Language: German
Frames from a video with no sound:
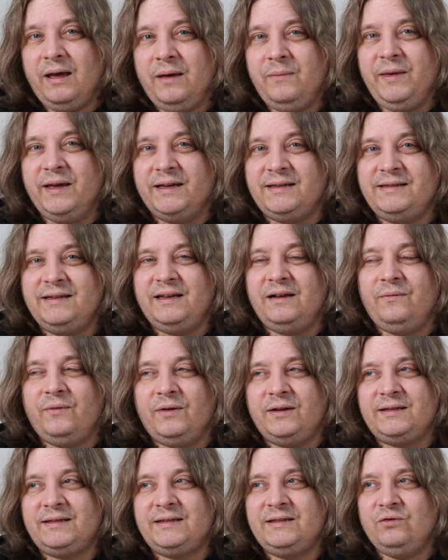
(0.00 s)
Im ersten Teil
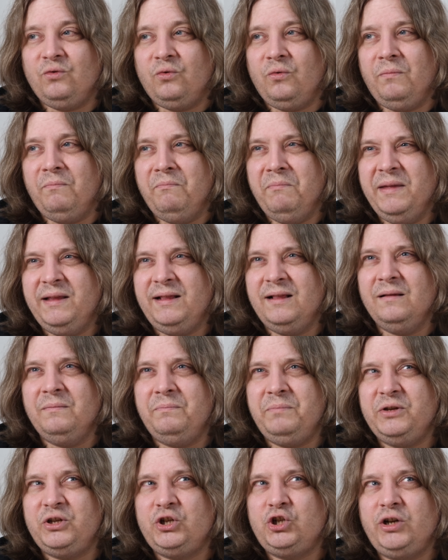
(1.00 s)
war es so mittel
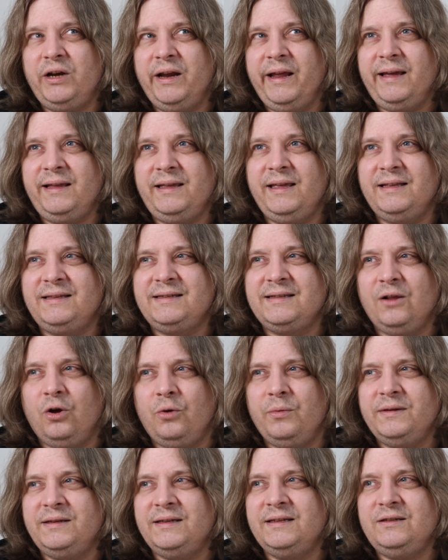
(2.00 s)
bis schlecht. Jetzt
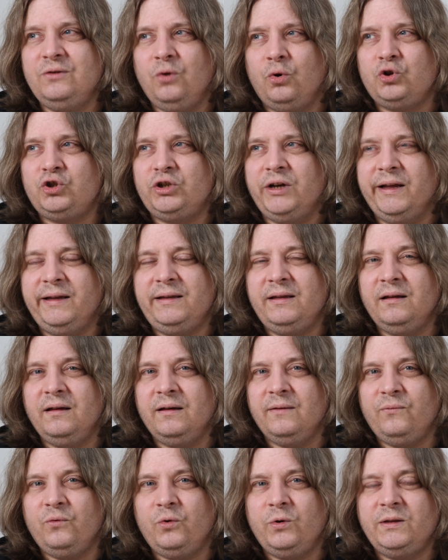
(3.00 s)
glaube ich, ist es noch schlechter
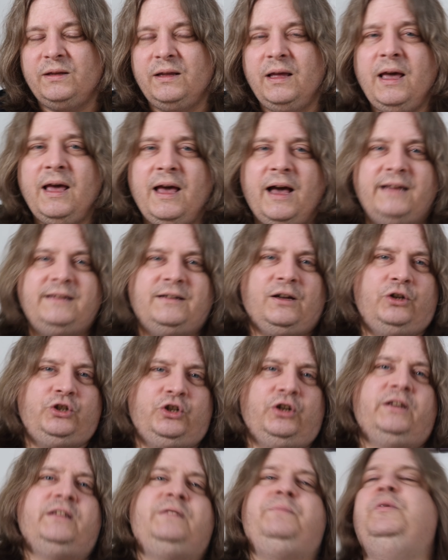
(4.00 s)
geworden. Also
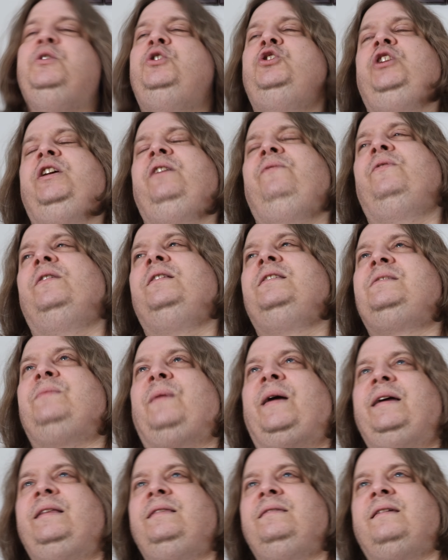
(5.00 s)
anscheinend das Budget für den
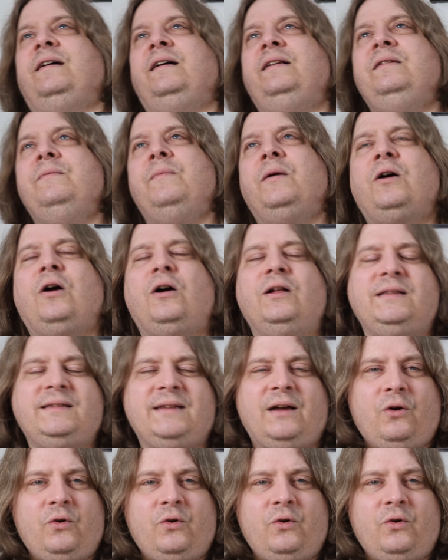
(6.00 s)
zweiten Teil nicht mehr ganz